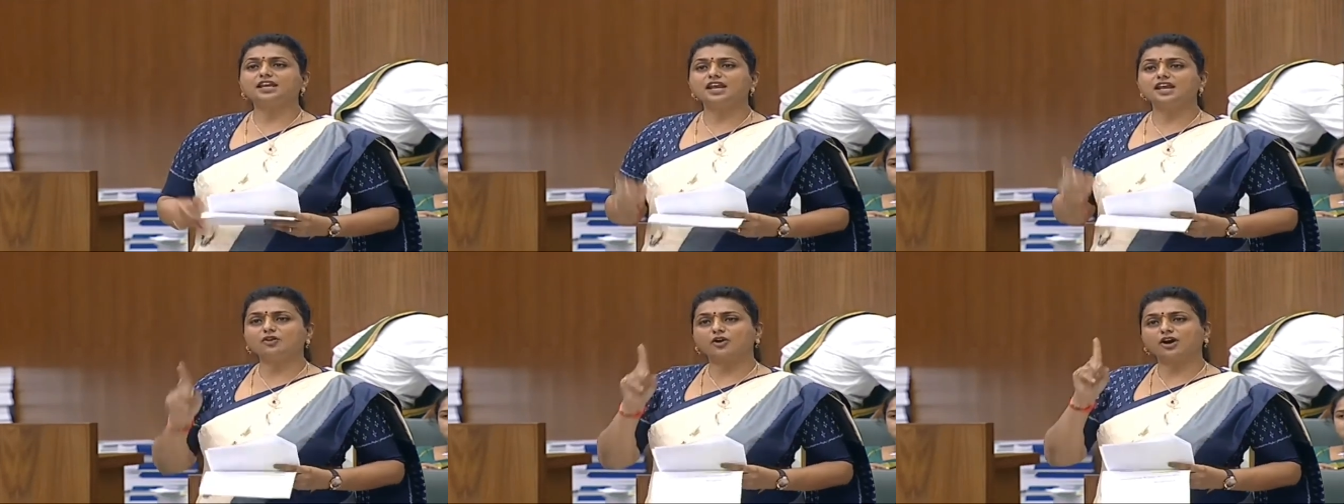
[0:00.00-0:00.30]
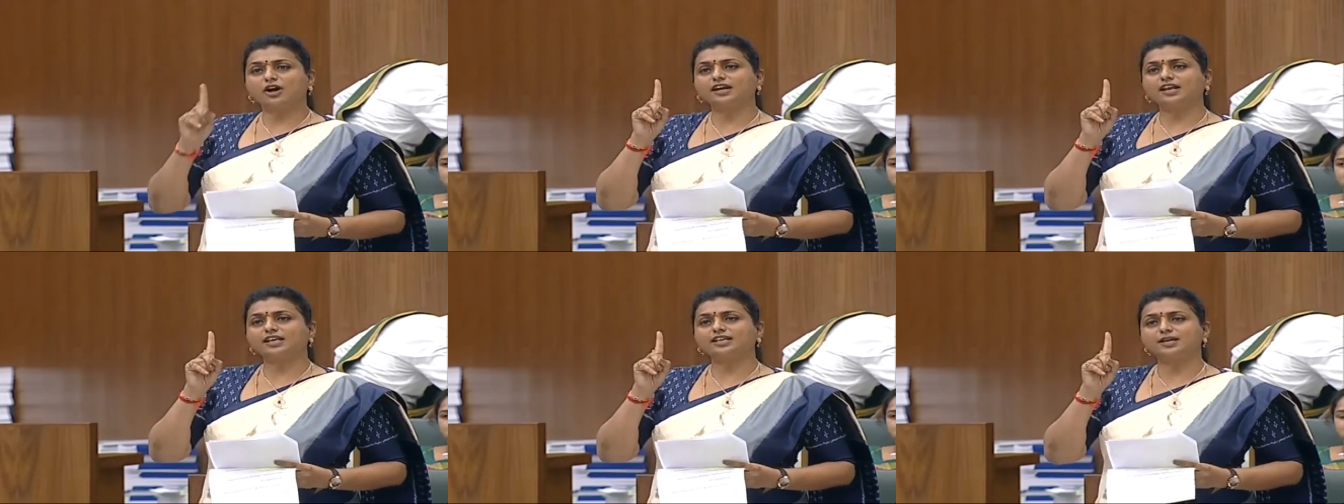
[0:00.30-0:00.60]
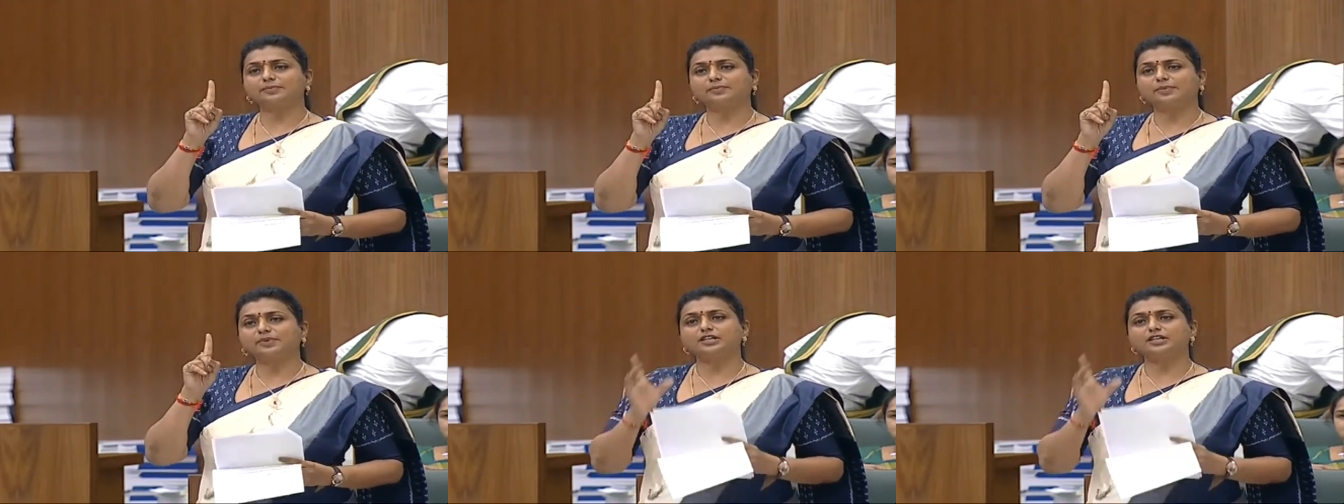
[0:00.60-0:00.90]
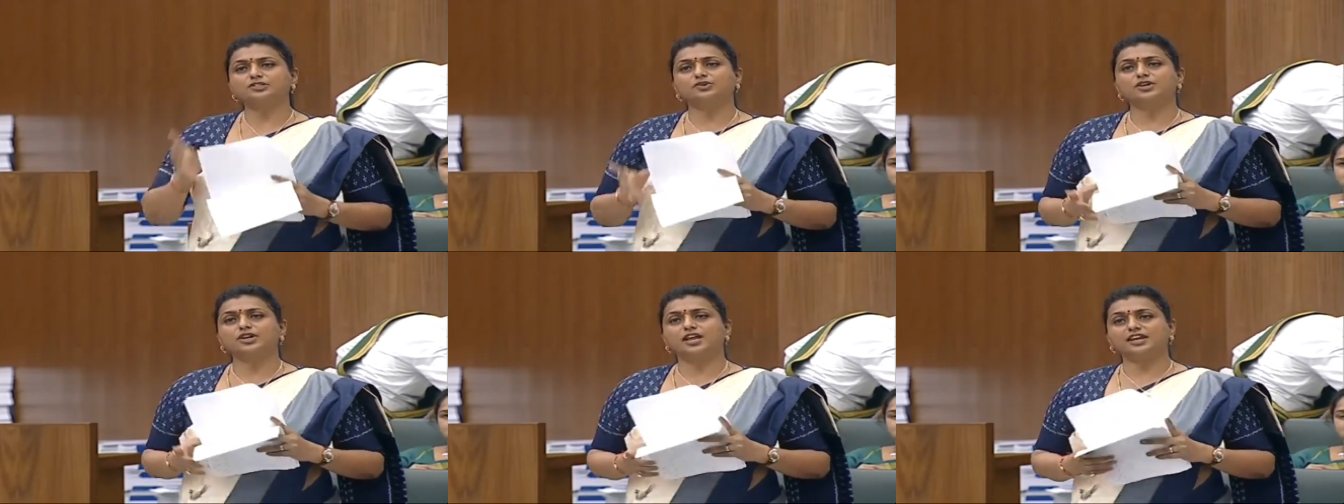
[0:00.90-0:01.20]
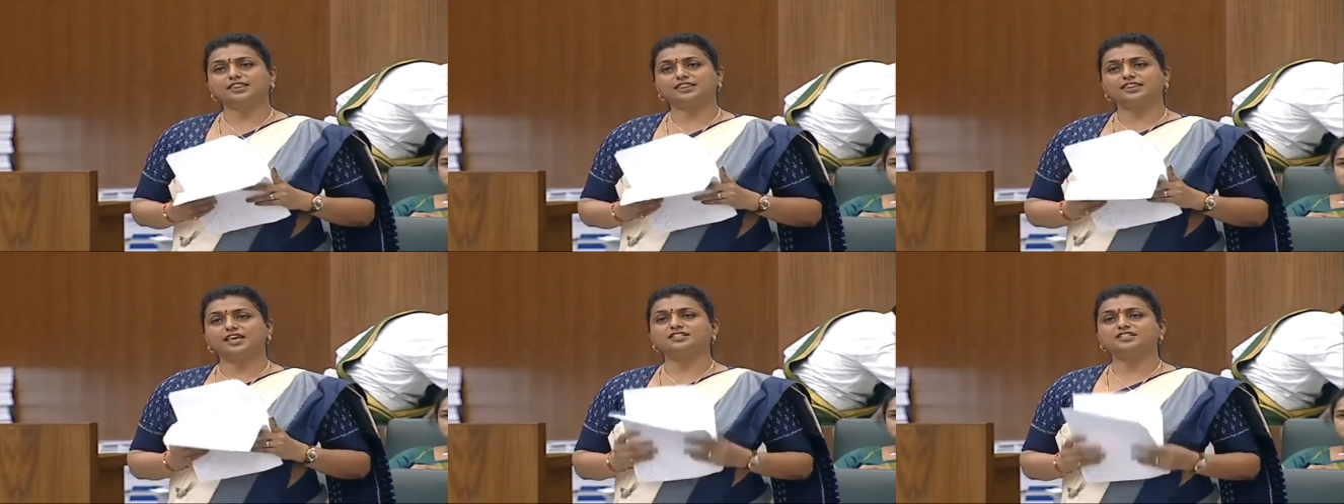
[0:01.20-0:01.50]
నేను ఒక్కటే
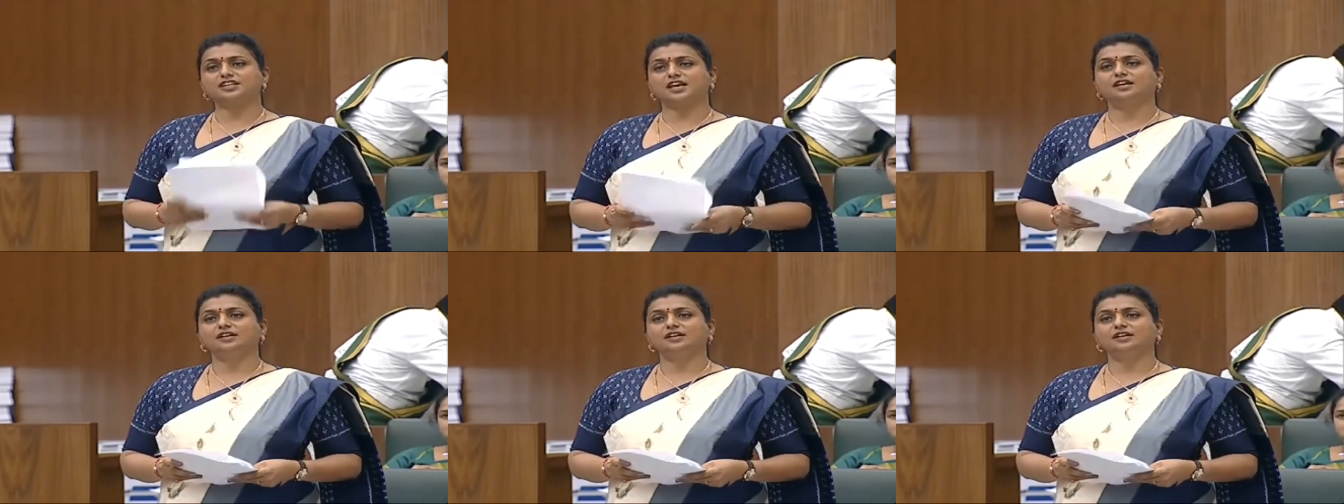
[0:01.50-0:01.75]
చెప్పదలుచుకున్నాను అధ్యక్ష